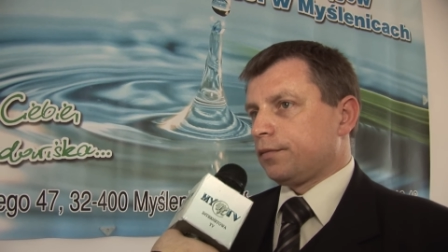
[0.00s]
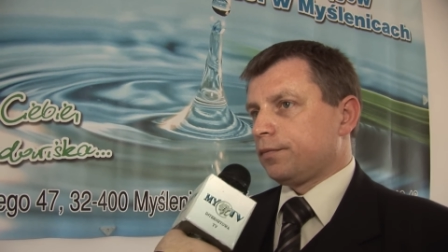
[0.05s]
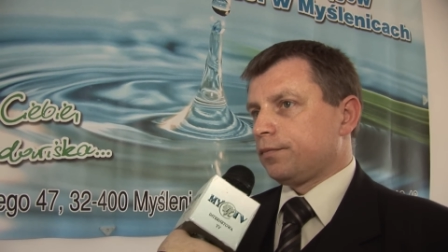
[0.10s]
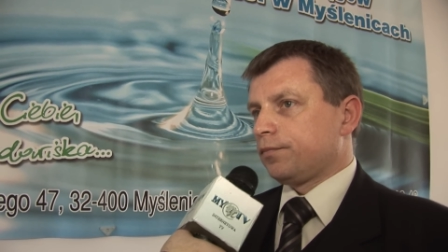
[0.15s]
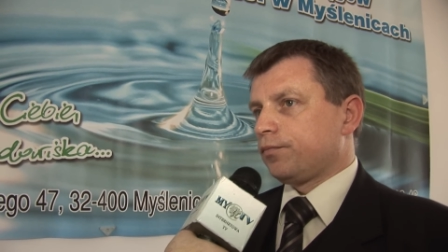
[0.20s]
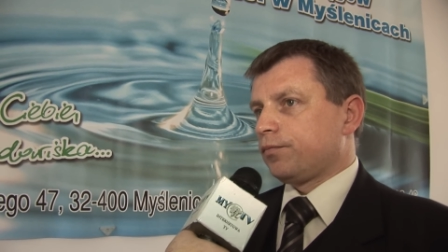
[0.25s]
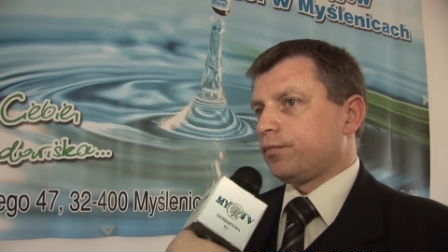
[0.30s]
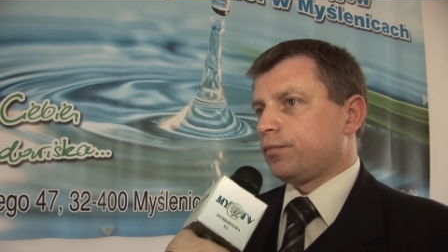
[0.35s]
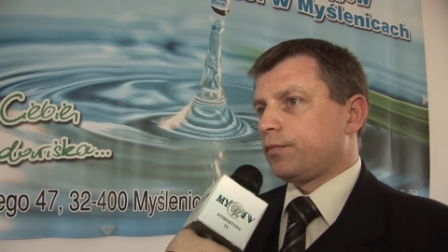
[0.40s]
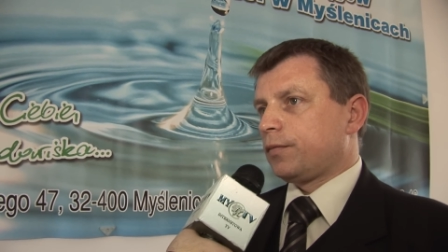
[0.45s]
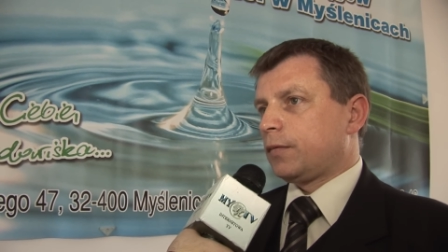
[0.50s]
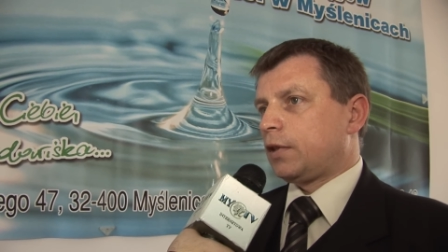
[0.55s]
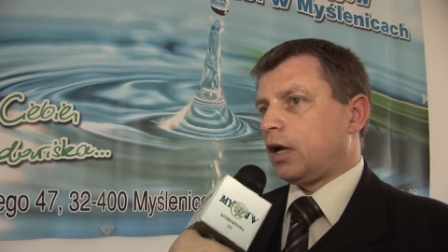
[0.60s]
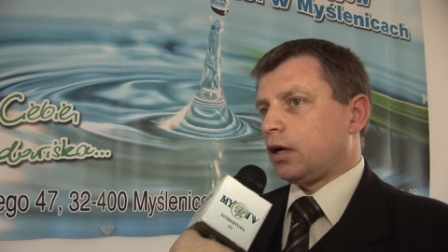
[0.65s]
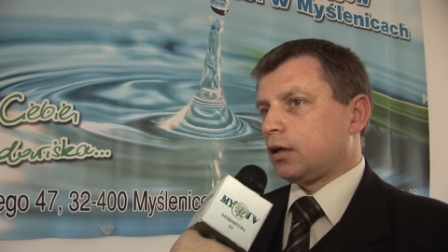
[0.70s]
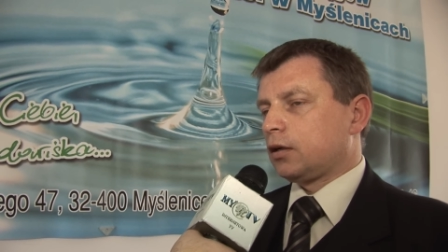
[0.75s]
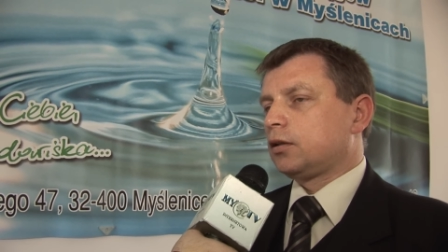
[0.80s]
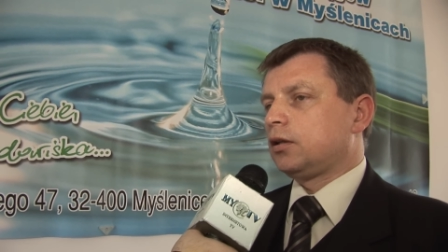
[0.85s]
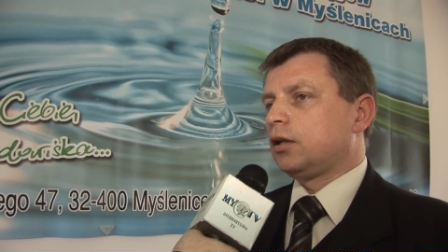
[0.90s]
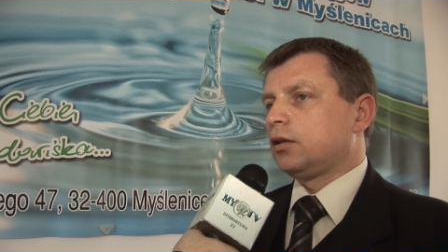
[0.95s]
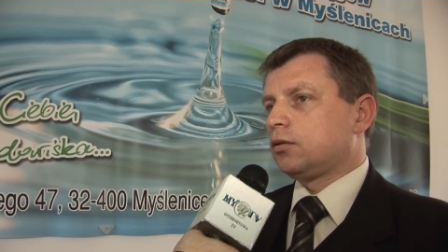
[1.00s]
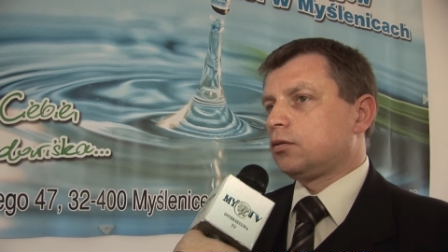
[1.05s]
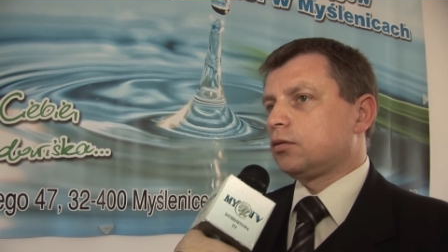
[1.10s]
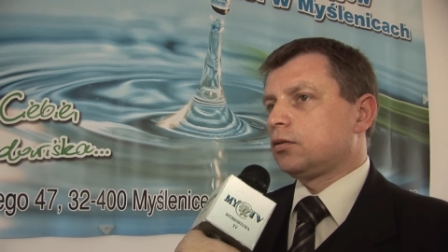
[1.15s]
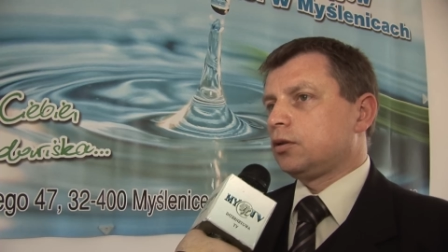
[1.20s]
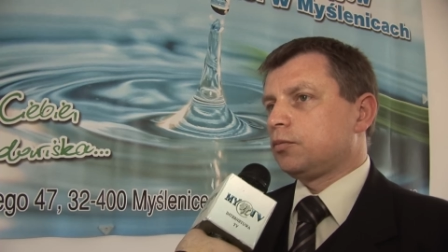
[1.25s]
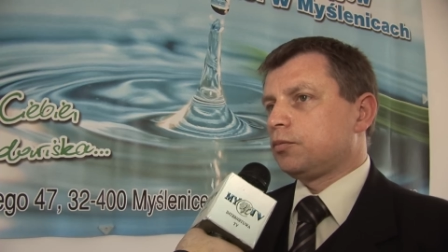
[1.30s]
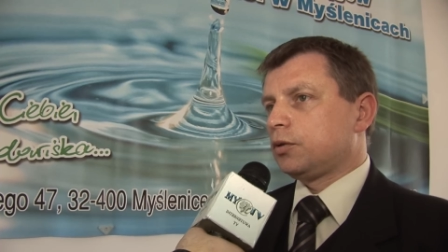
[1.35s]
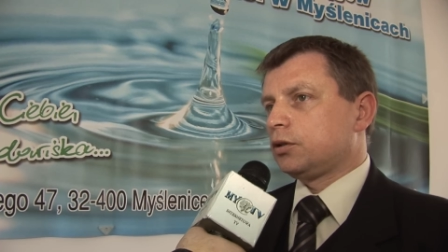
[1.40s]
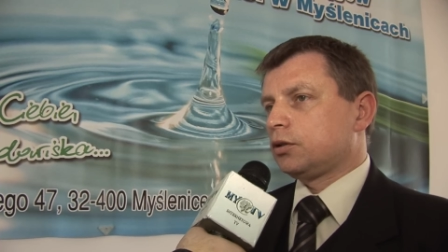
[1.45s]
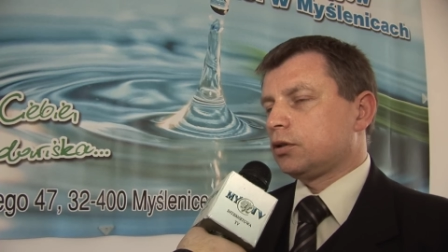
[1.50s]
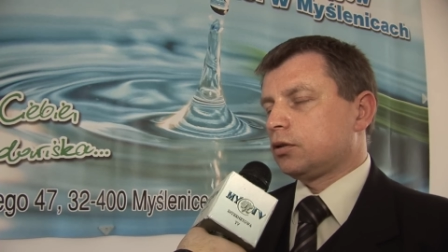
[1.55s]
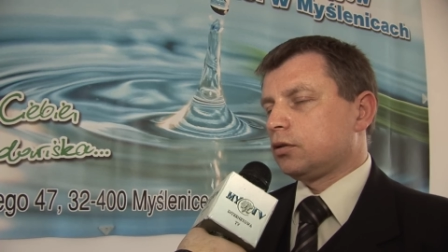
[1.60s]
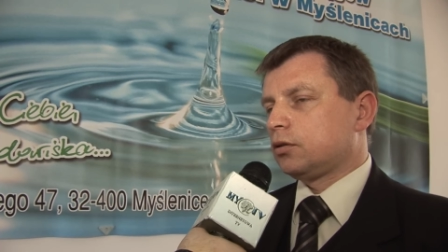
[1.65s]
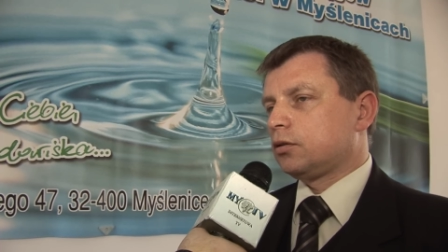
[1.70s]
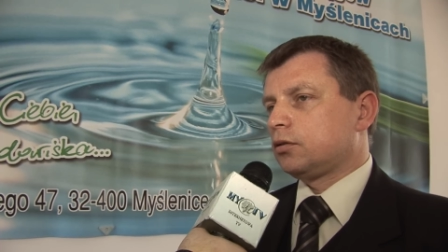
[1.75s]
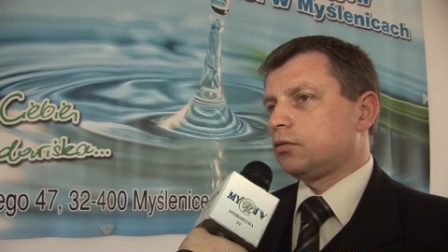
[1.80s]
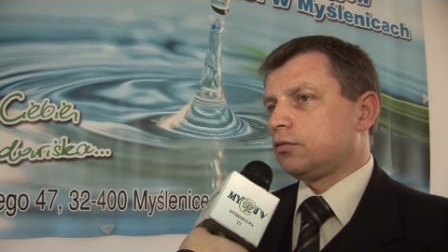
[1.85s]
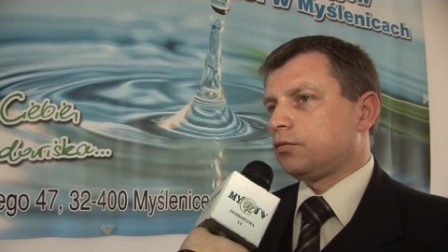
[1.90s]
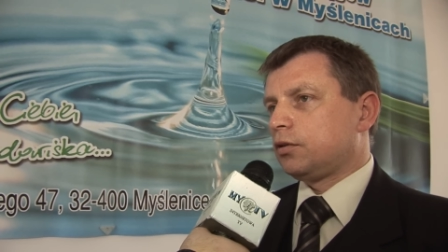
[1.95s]
Mm, tak, ten turniej będzie
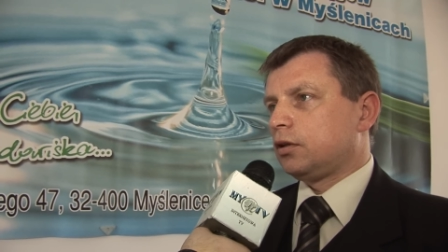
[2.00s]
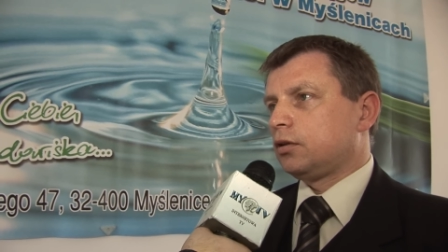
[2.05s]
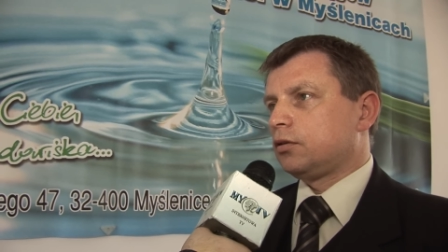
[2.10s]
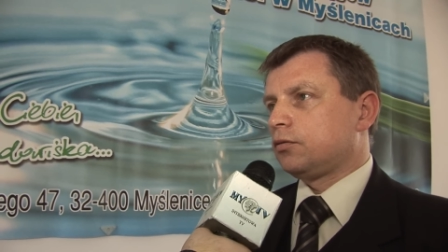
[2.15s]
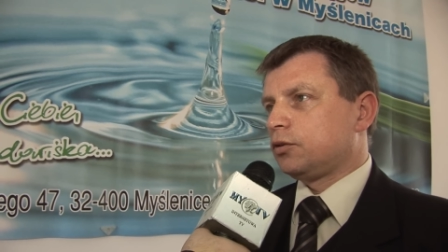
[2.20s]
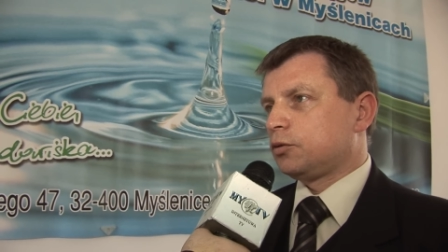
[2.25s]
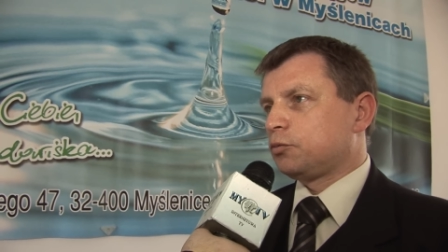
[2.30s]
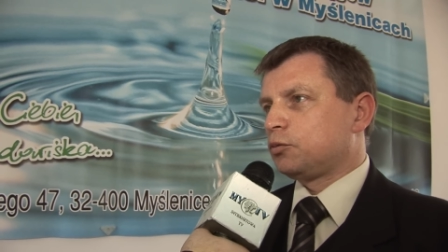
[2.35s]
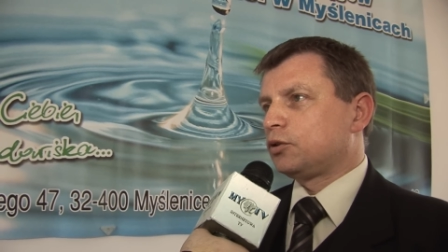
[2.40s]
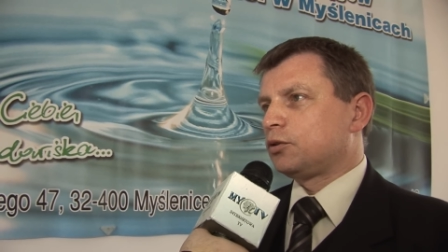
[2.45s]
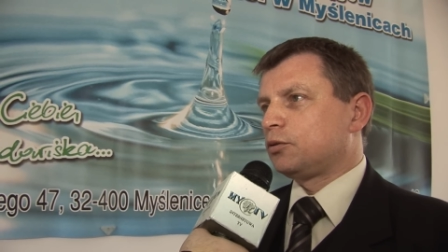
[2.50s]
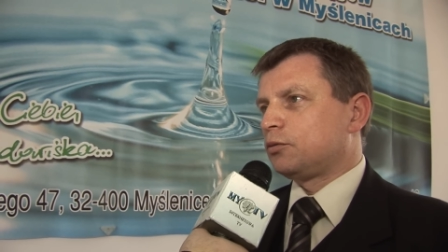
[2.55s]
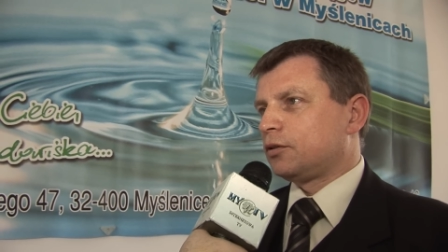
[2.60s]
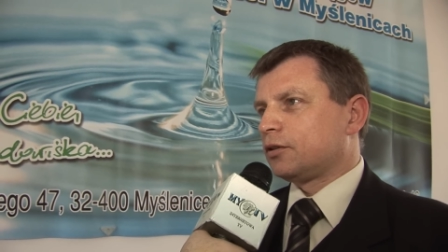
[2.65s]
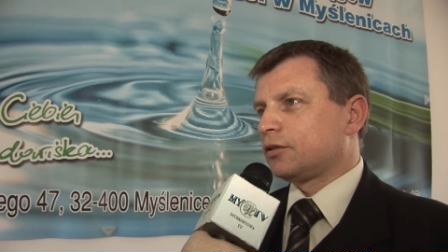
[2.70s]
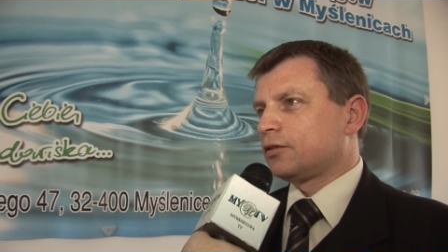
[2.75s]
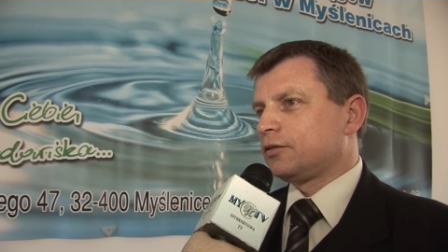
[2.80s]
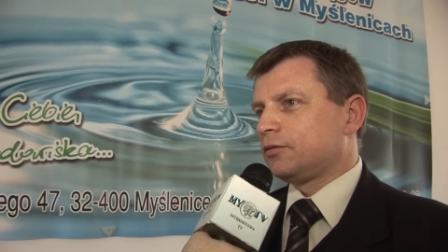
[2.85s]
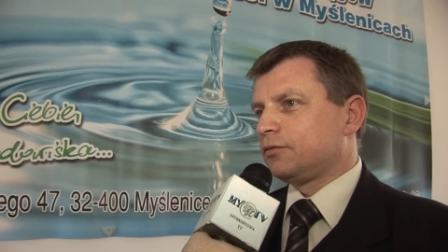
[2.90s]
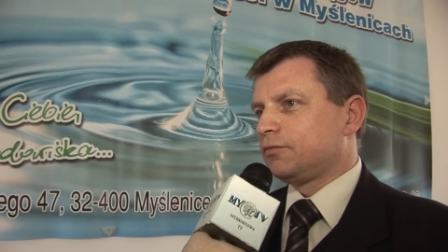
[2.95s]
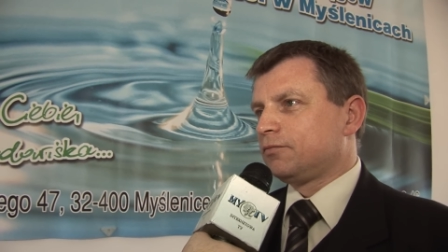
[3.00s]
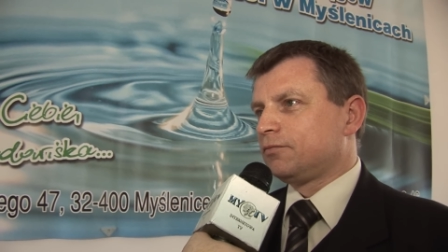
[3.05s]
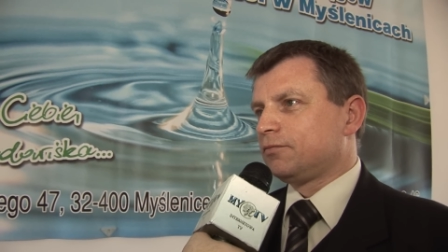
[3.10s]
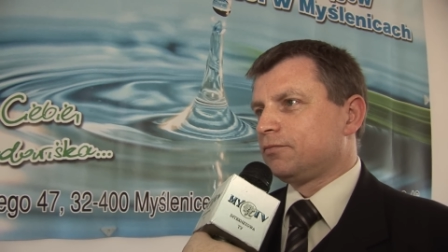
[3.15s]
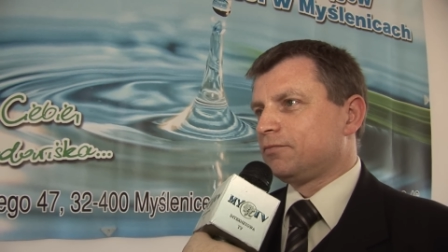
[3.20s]
kontynuowany również w przyszłym roku.